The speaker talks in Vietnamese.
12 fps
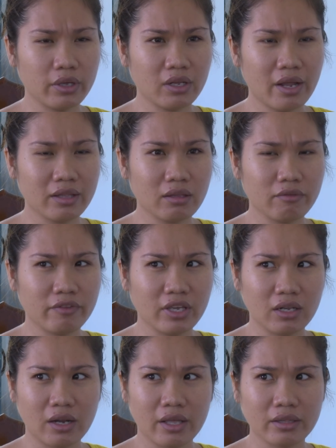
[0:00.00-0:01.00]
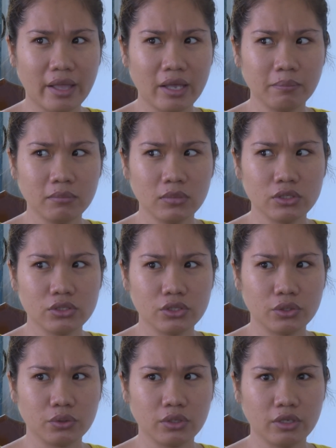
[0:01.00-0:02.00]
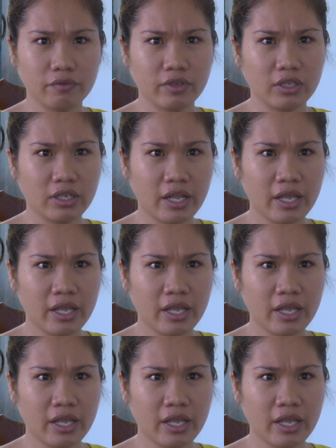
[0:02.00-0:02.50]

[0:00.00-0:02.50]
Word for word: quy ra tiền Việt là 80 triệu tiền Việt